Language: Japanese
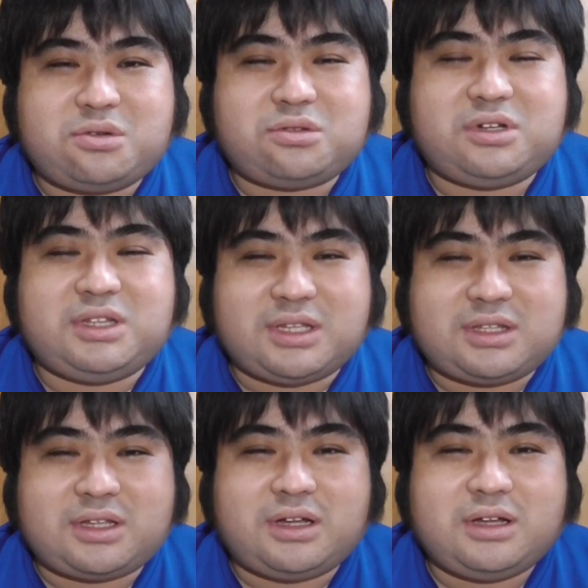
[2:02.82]
ことになっ
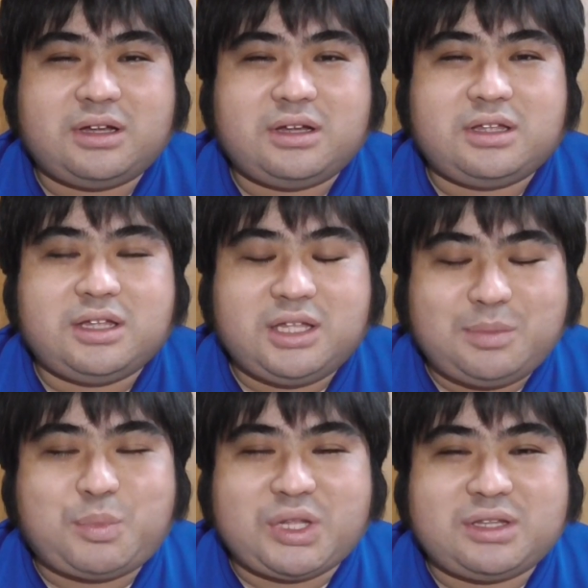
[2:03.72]
た
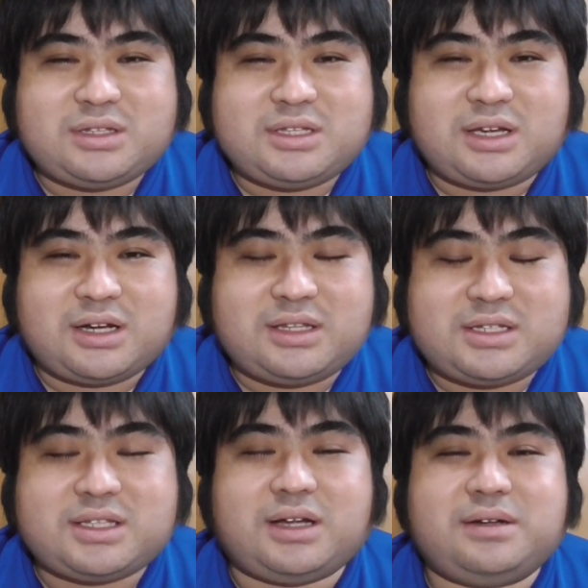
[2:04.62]
一般男性からで
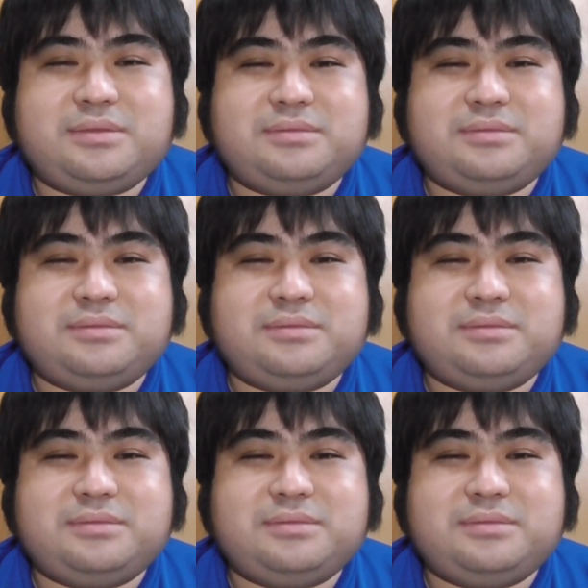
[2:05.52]
した。